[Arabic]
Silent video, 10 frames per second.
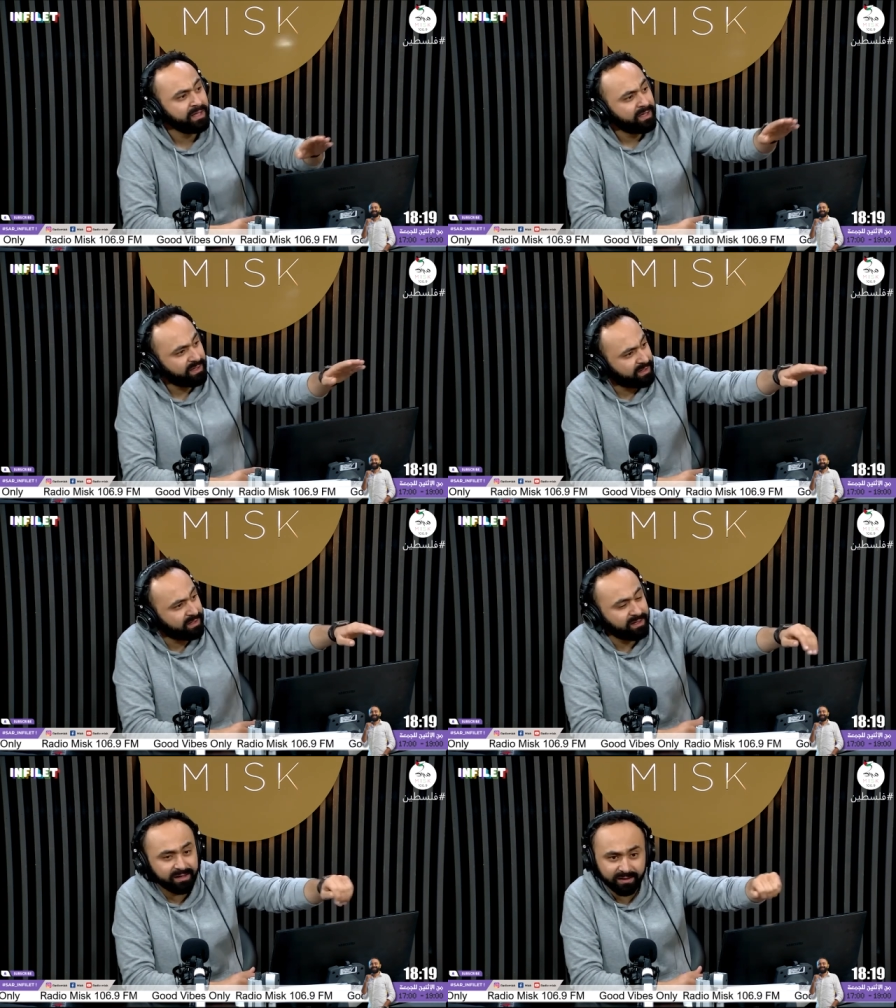
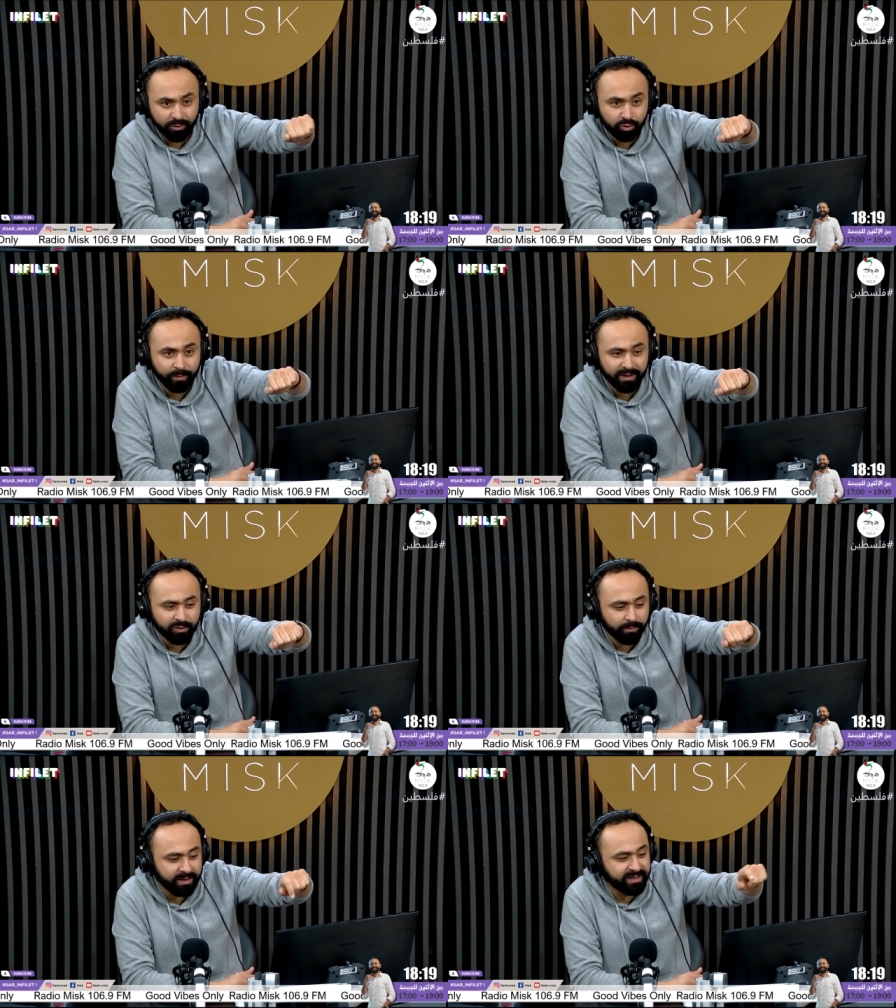أه ردوا
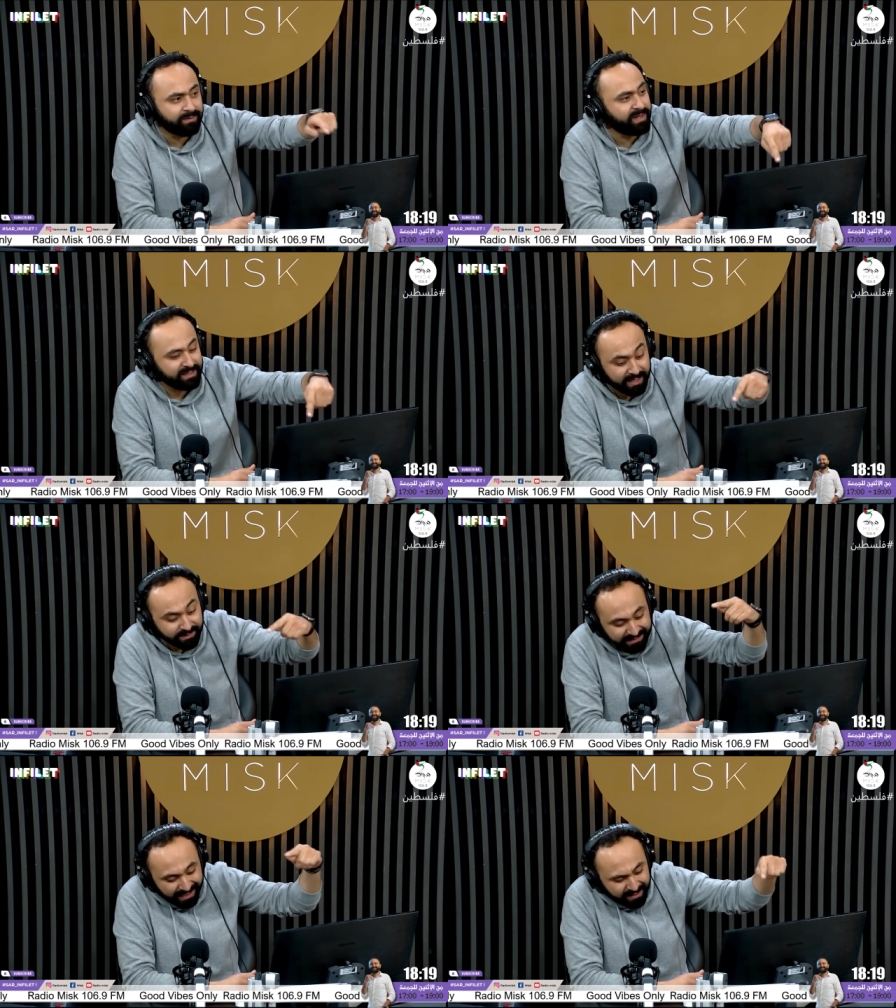بالكم من الادمان يلا باش
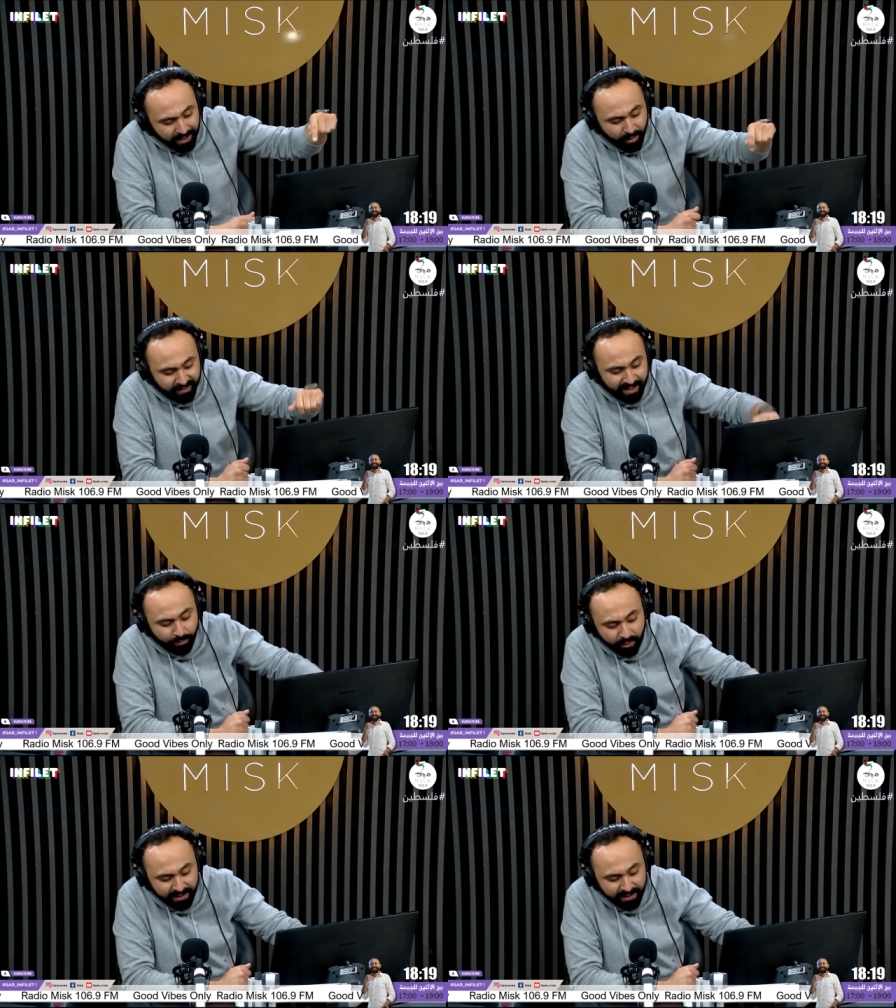نتعدل الوضعيه أه المواليه